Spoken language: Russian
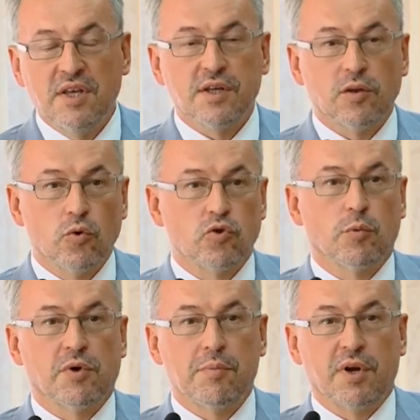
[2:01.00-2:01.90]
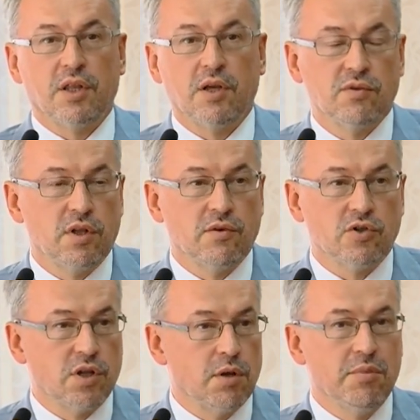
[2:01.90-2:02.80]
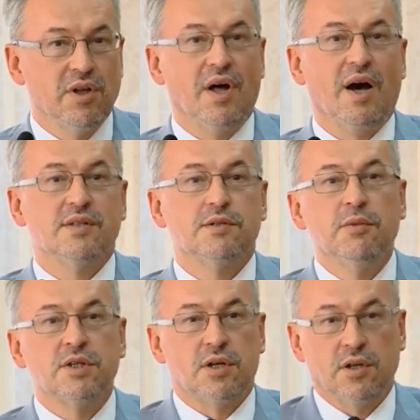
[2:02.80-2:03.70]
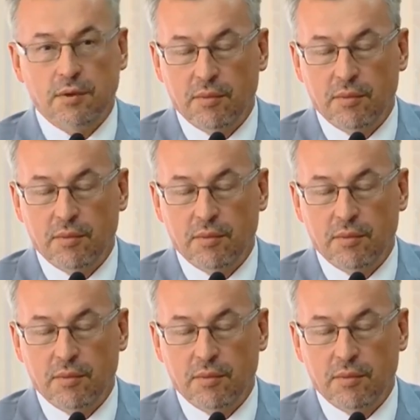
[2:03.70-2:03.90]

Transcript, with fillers: за то, чтобы кооперативное движение было осмысленным.